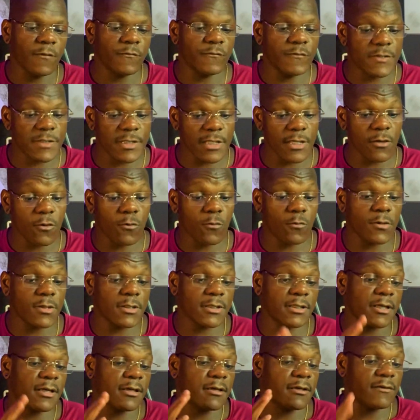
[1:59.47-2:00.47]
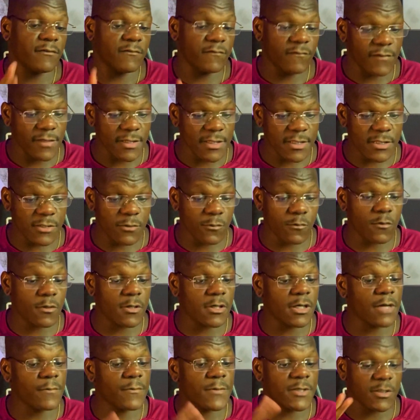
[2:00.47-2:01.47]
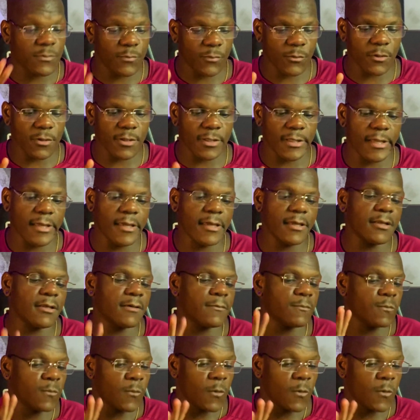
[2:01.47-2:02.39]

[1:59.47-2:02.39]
você encontra 25 gramas de proteína,